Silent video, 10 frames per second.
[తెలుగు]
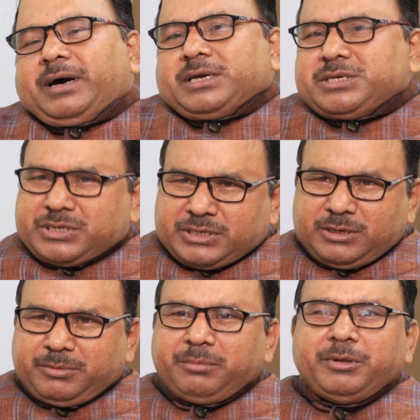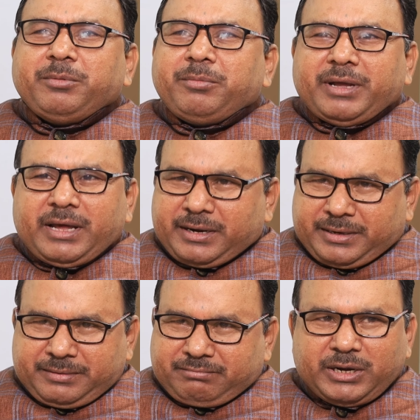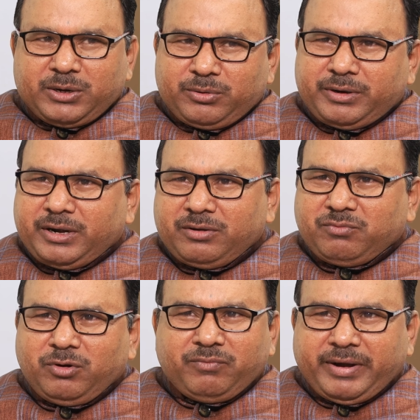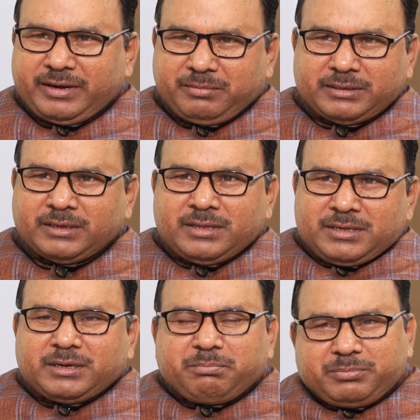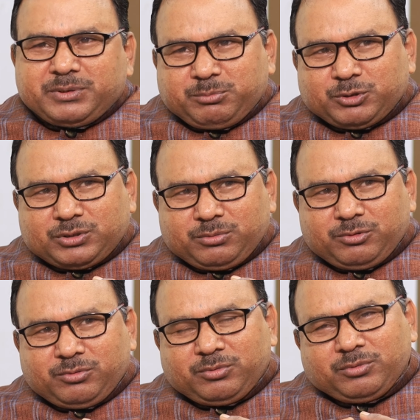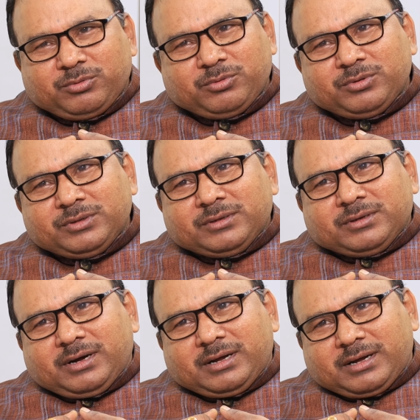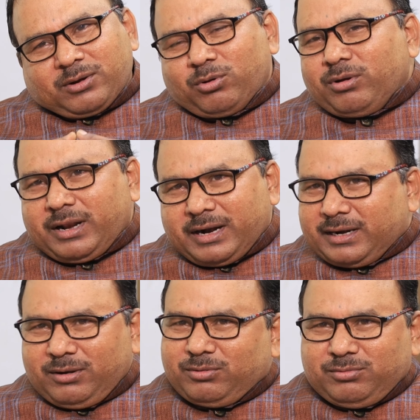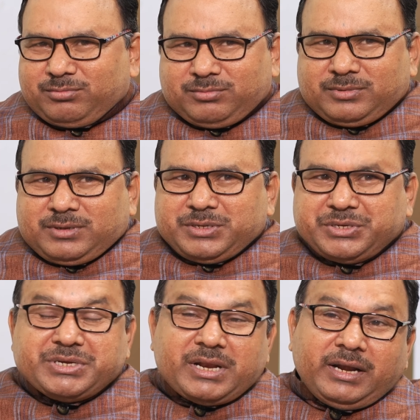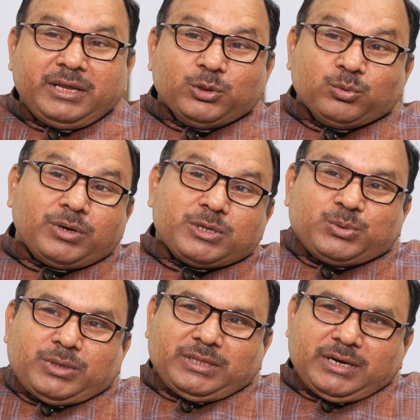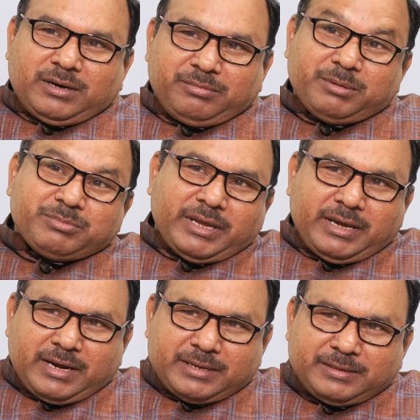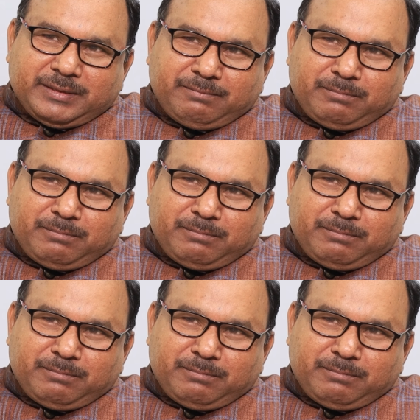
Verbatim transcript: బాలకృష్ణ సినిమా అంటే మినిమం గ్యారంటీ స్టార్టింగ్ టు ఎండింగ్ ఫుల్ ఫైటింగ్ అది మొత్తం రెండున్నర గంటలు జనానికి ఎందుకు నచ్చుతుంది అంతగానం ఏం సైకాలజీ